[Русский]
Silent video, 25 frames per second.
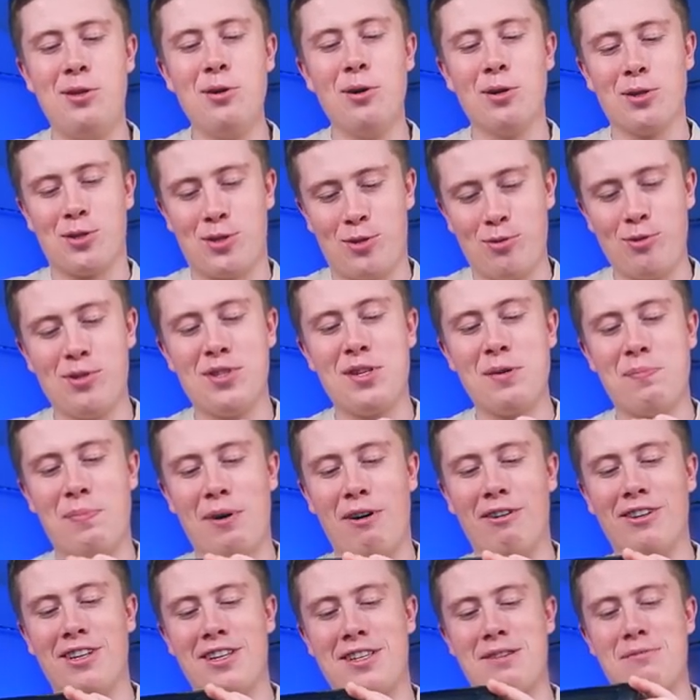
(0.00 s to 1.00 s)
но судя
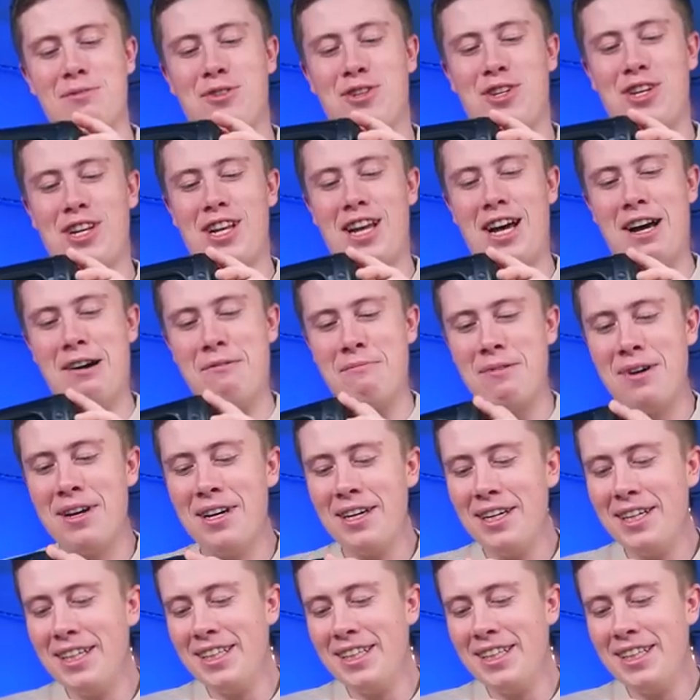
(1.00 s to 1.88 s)
по вот этим щелям,